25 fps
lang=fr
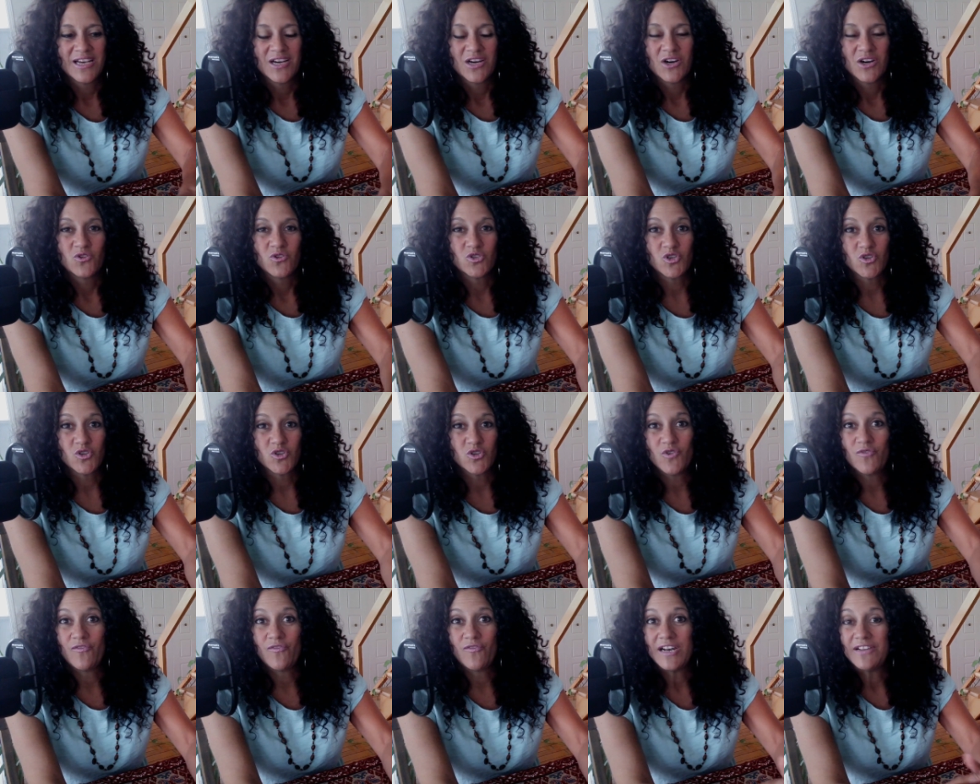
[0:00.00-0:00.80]

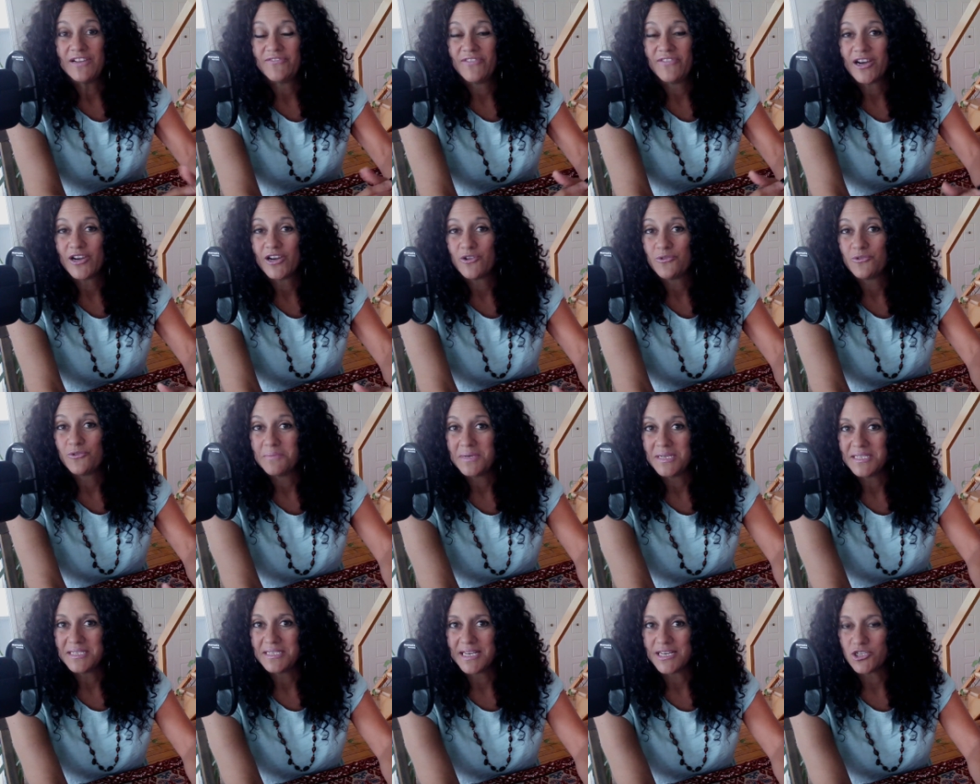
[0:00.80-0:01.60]
Aujourd'hui, on va aller faire une
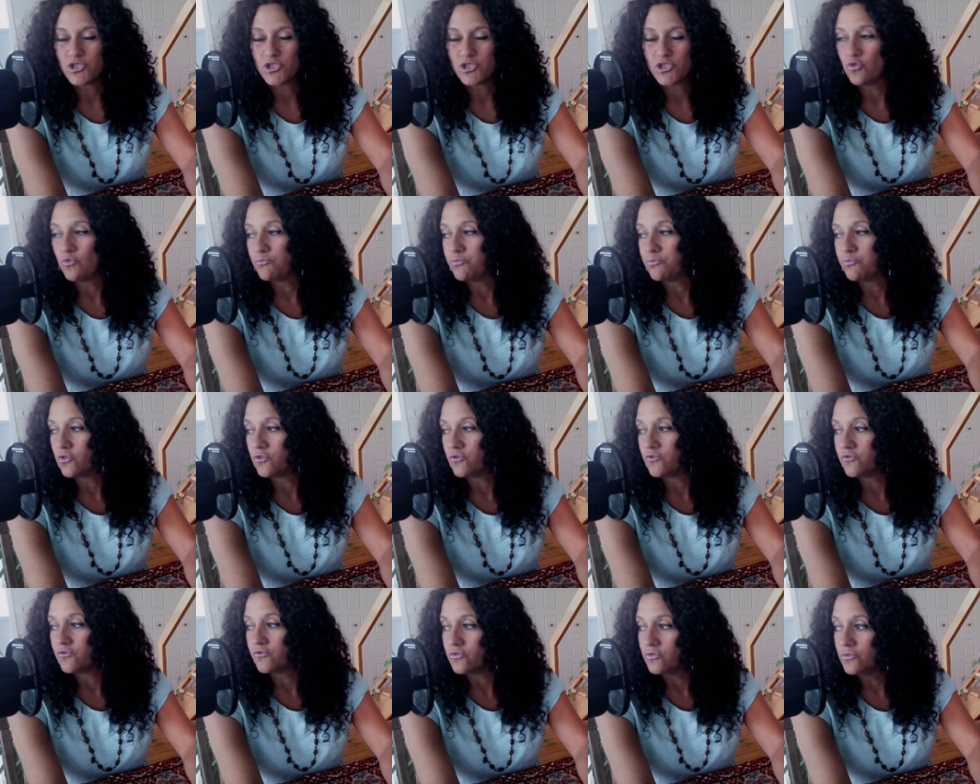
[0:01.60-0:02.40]
mise à jour pour
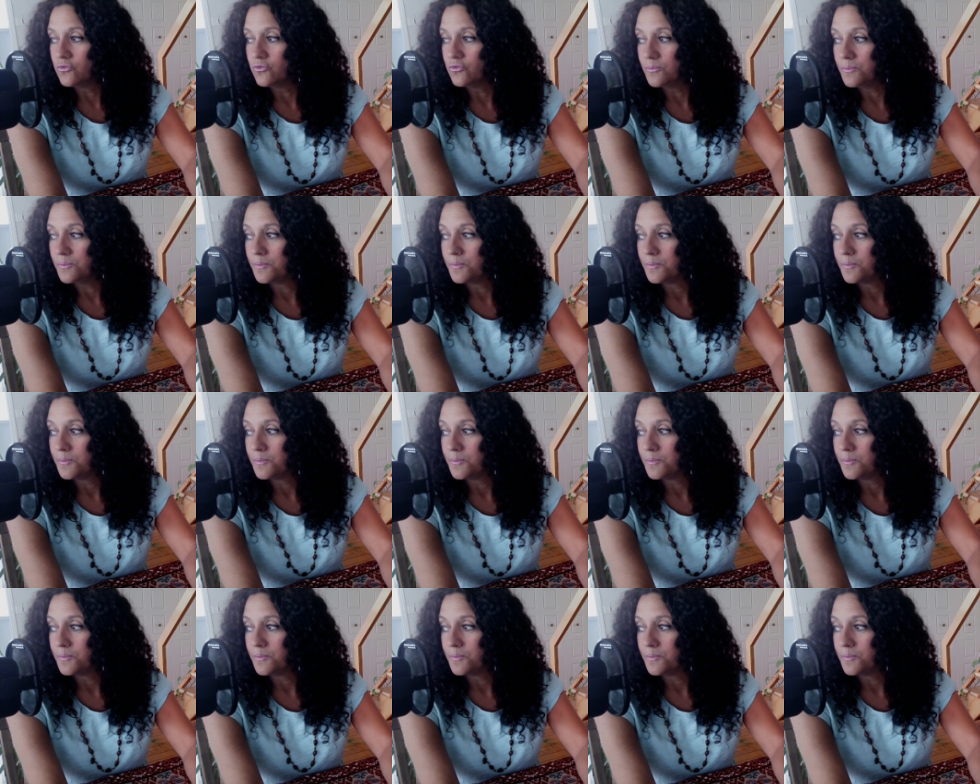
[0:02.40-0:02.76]
vous.